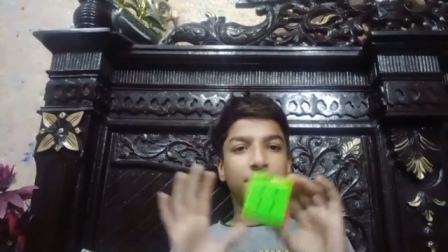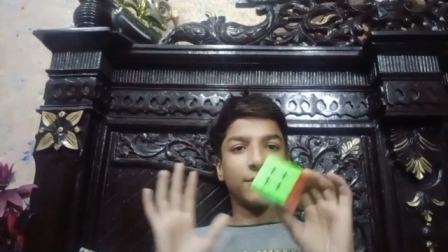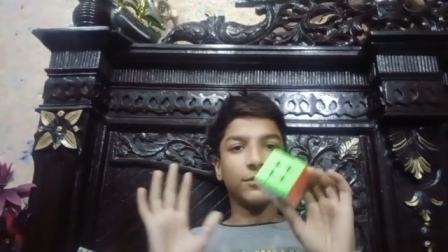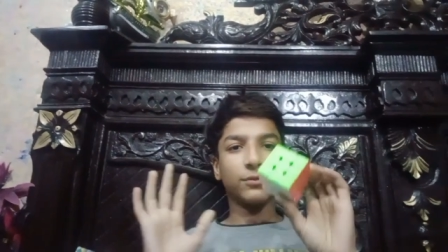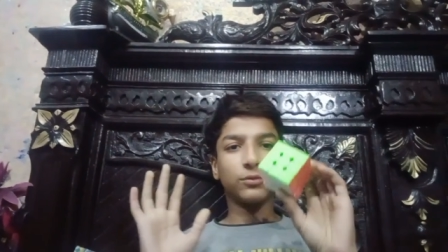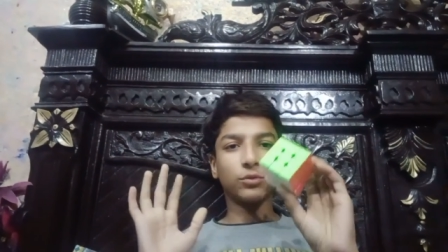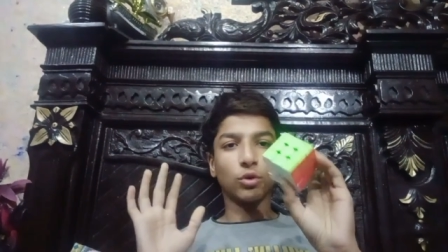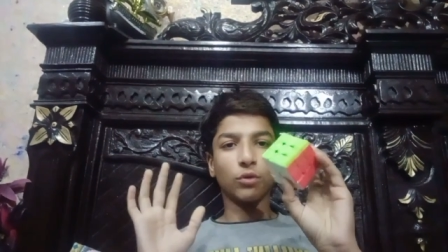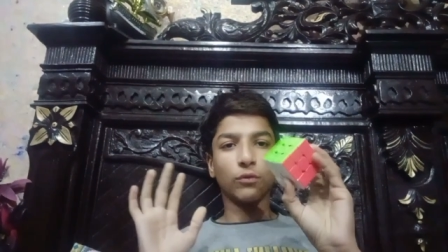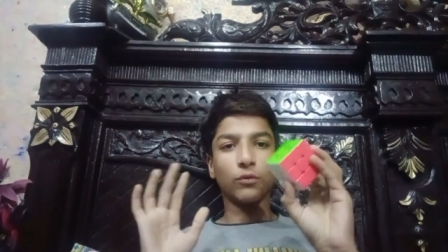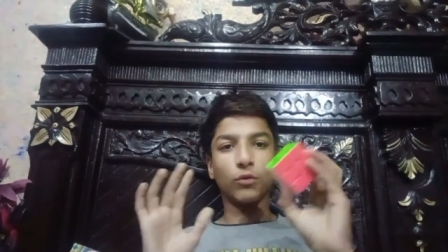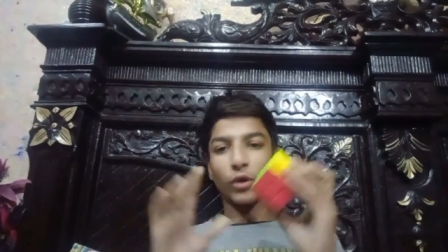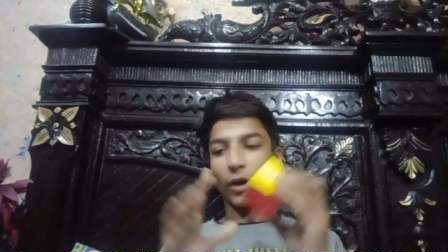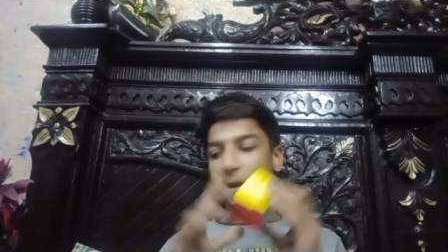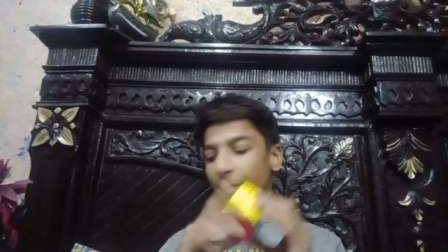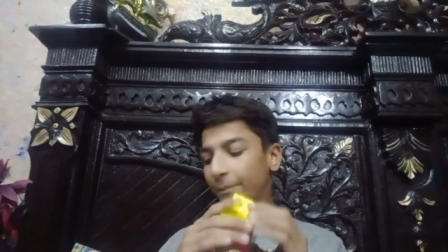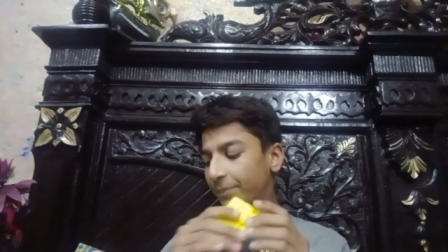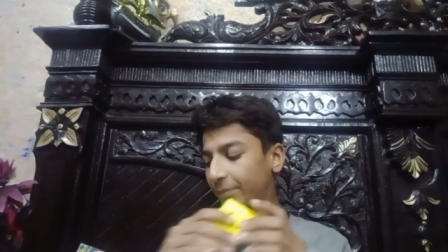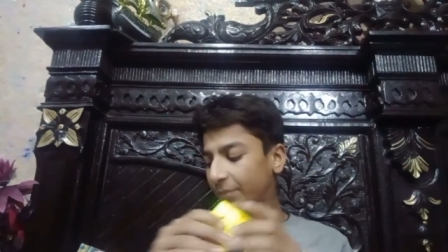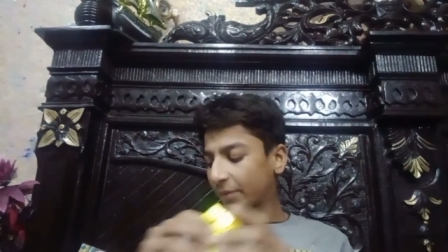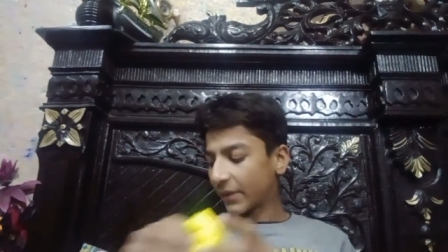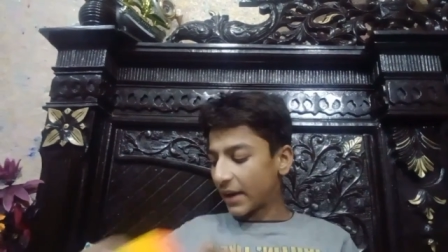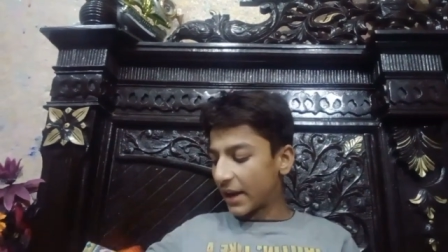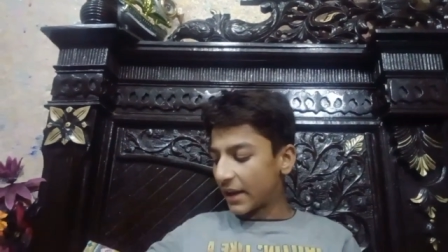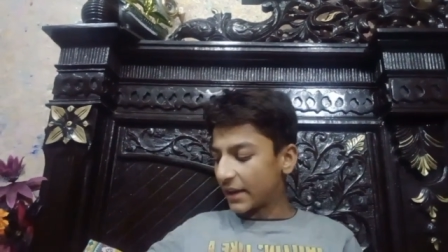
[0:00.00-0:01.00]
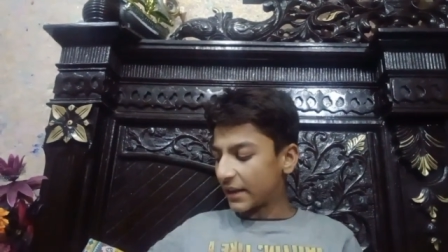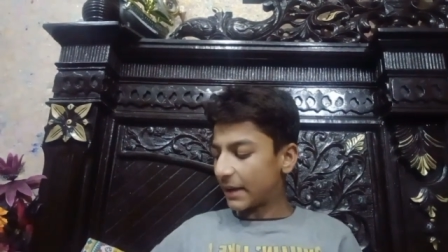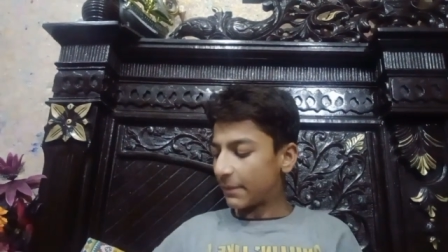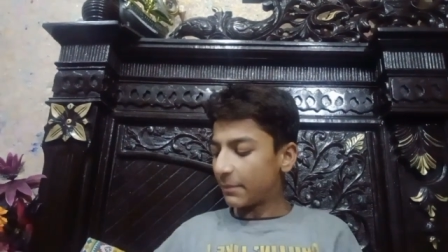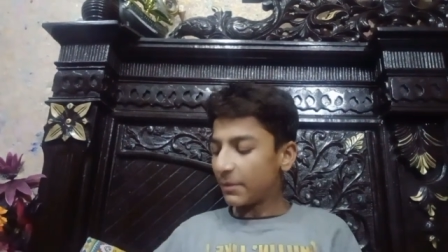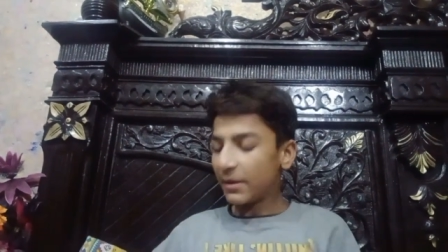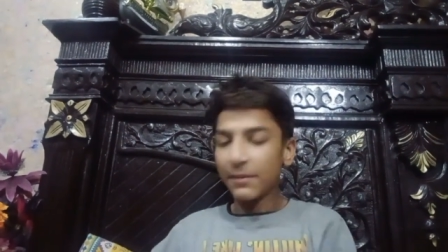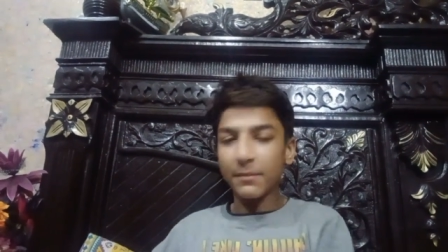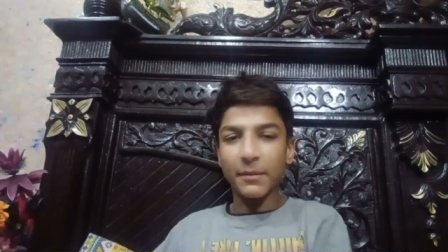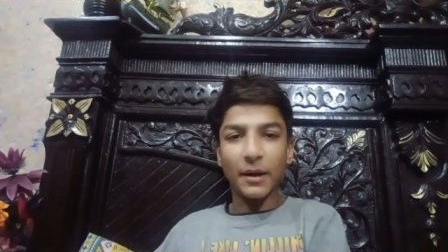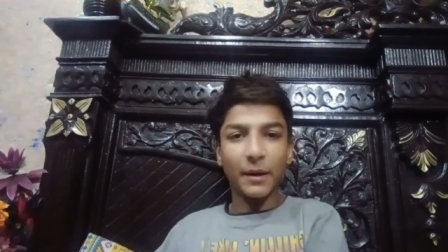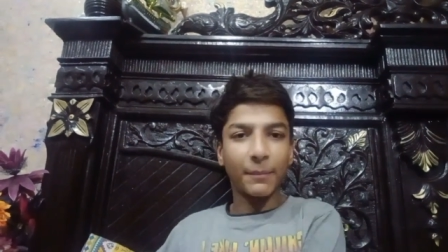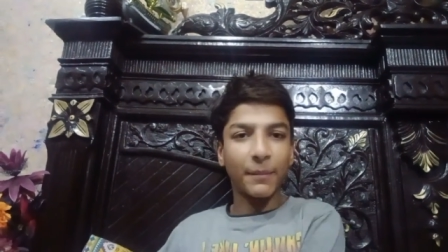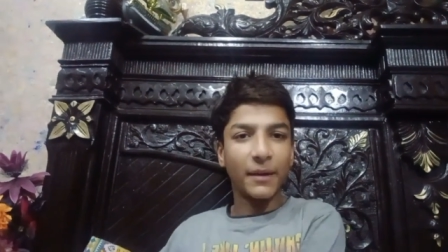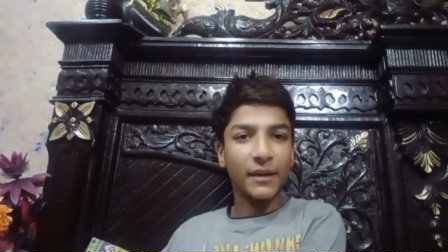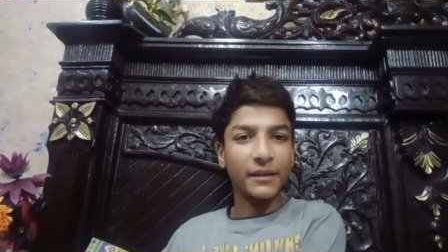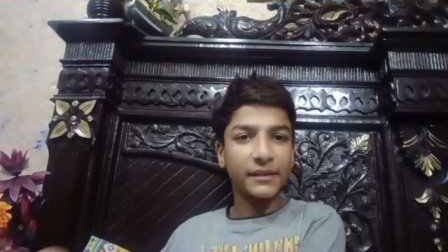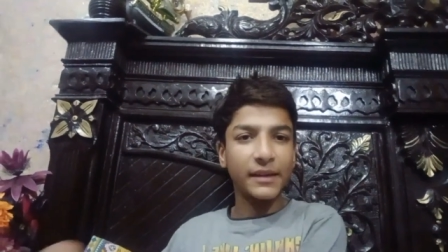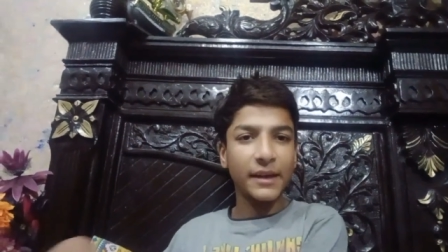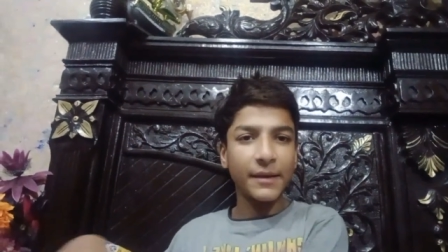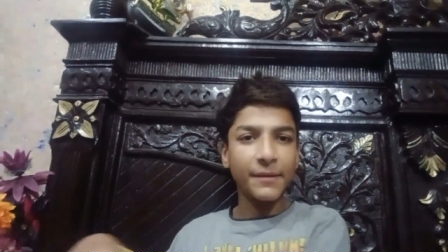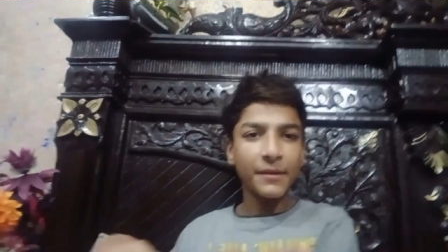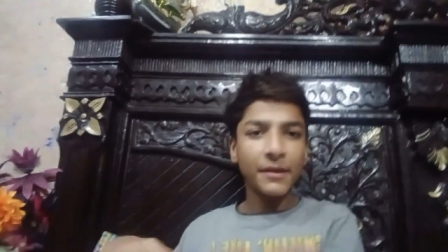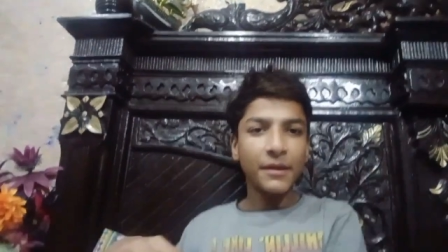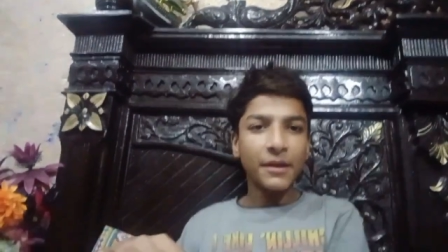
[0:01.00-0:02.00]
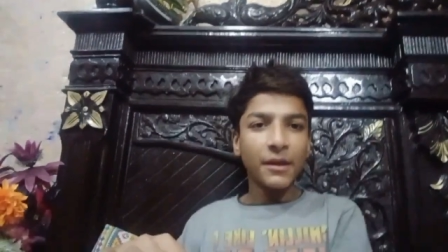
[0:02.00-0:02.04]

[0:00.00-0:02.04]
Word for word: सॉल्व हो गया गाइज अभी हमारे पास है